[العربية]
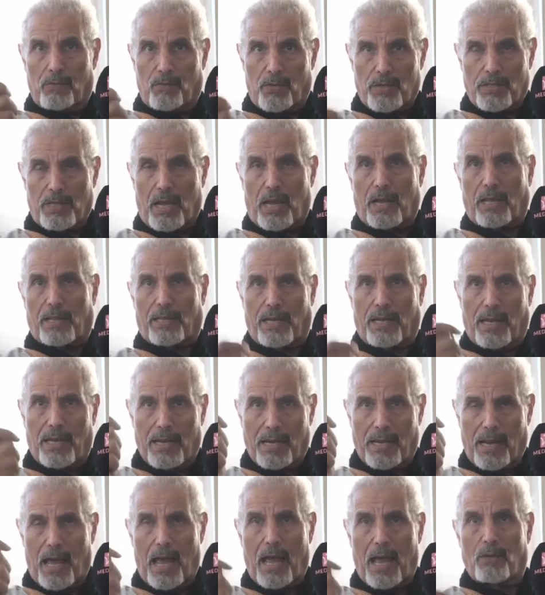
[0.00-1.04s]
في شهر
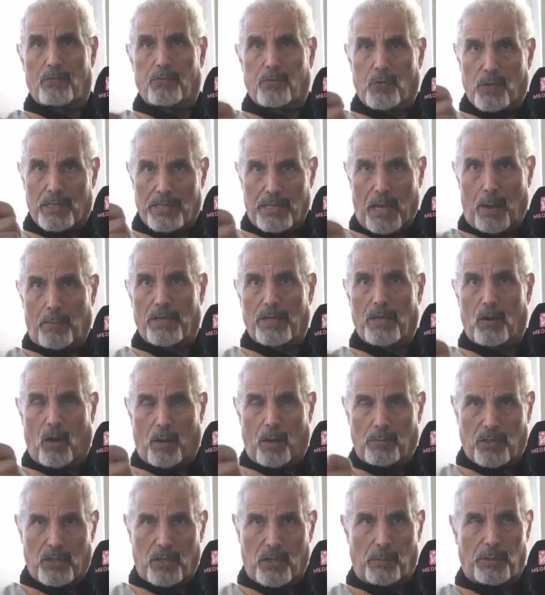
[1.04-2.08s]
2
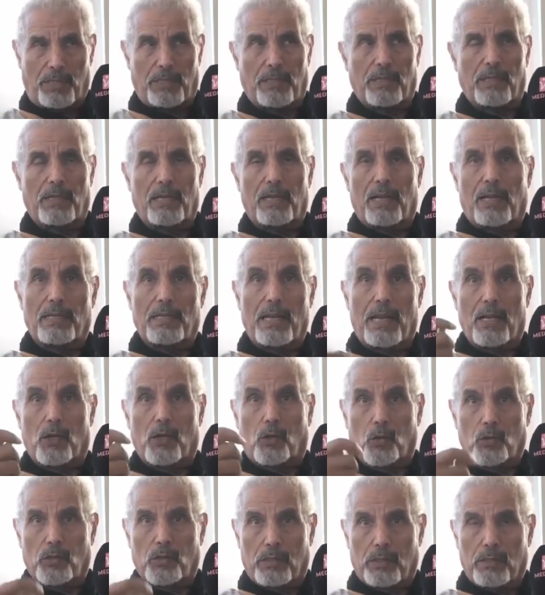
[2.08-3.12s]
1975 لاني
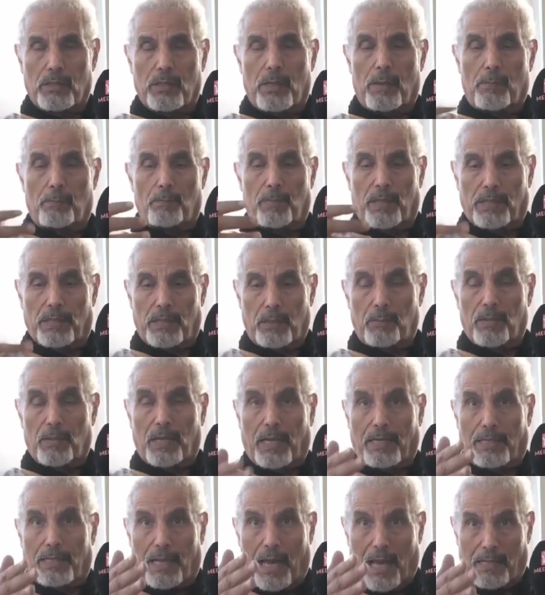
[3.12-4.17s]
كنت من ضمن
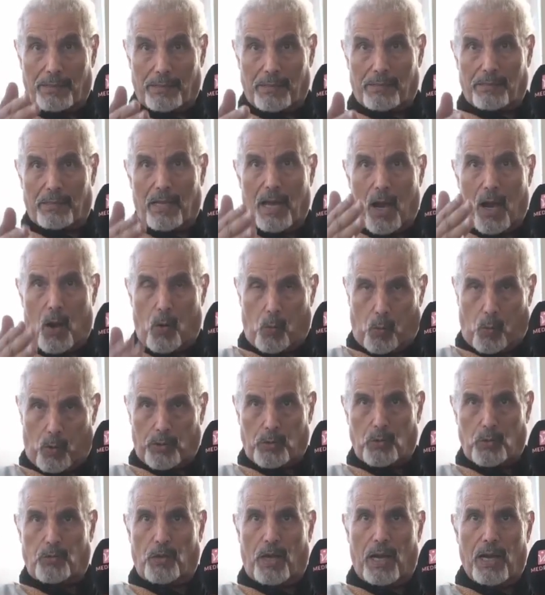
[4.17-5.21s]
قياده
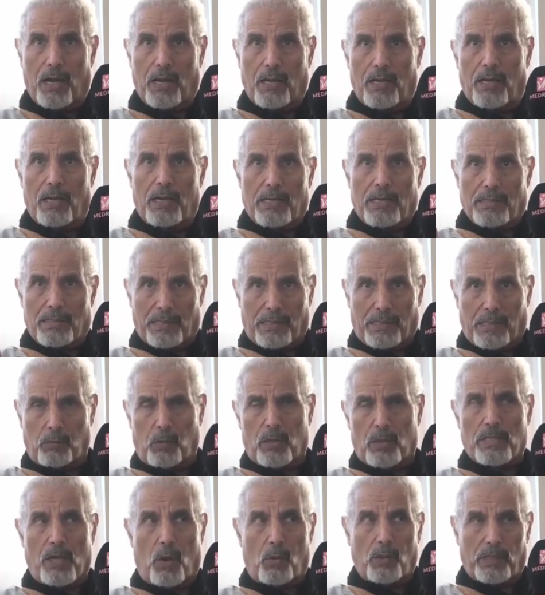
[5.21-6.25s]
اول دفعه
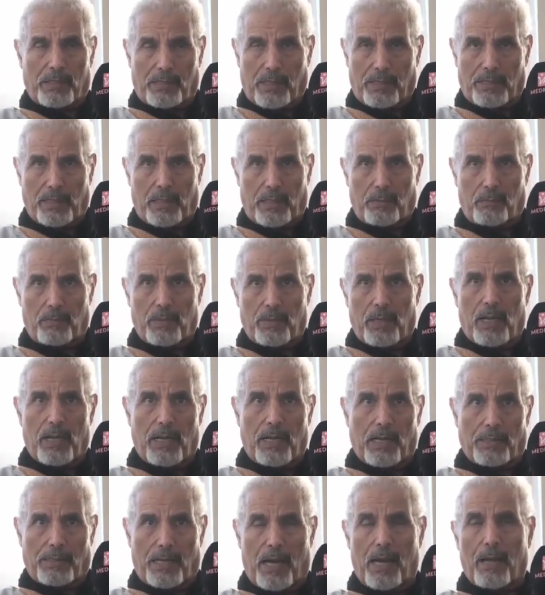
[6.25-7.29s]
ستتوجه للتدريب
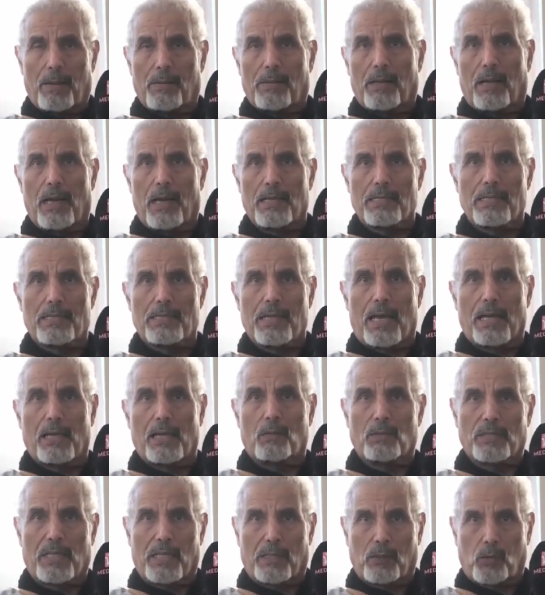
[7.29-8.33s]
لدى
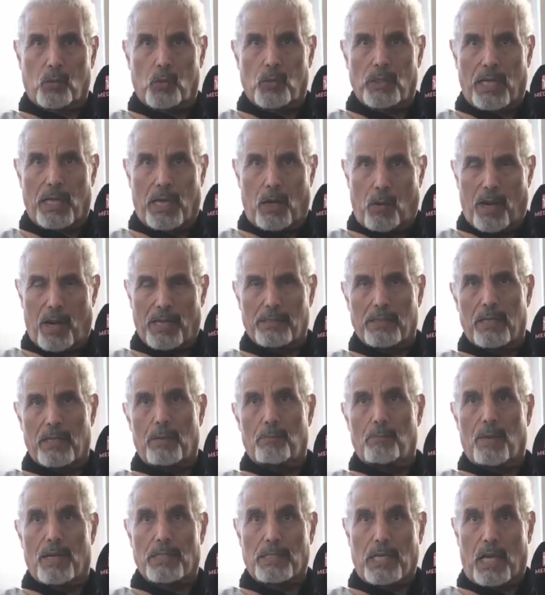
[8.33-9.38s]
الجزائريين وستكون هي نواه
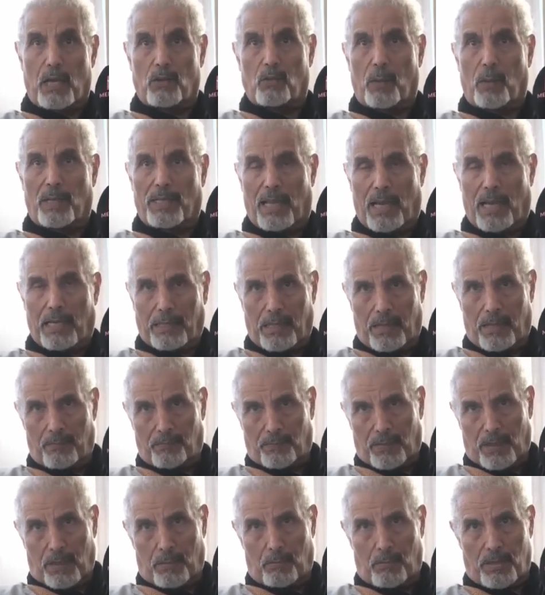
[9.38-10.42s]
ما سيره بعد ذلك
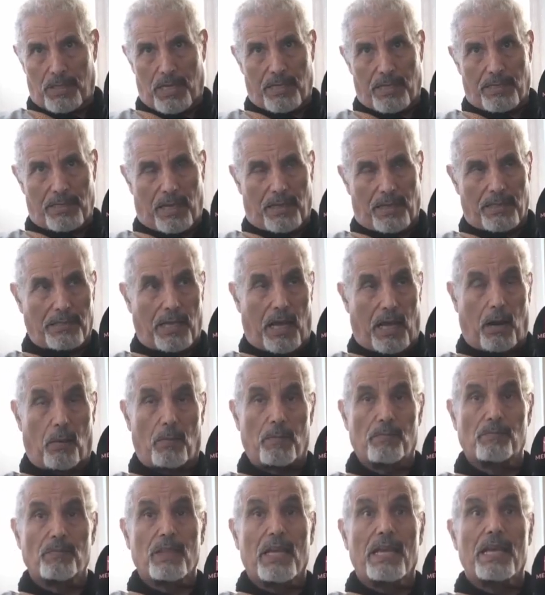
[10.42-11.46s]
بجيش تحرير
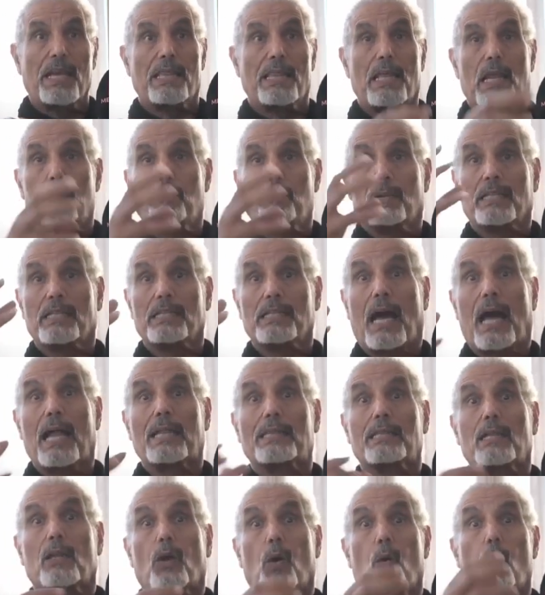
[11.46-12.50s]
الصحراوي اذا لما
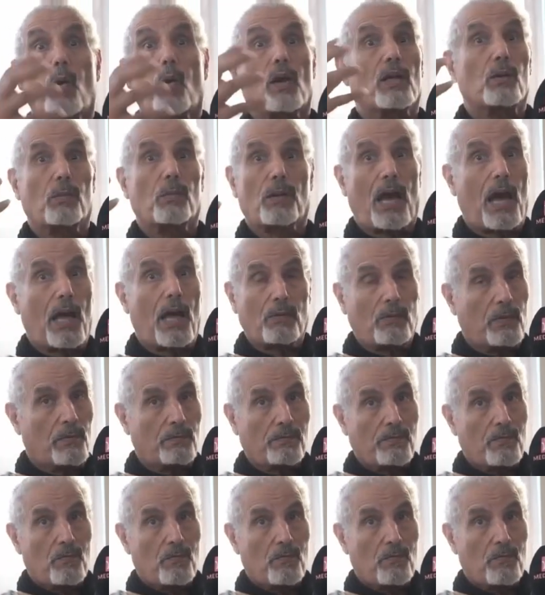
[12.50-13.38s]
تدخلت القوه الكبرى هذو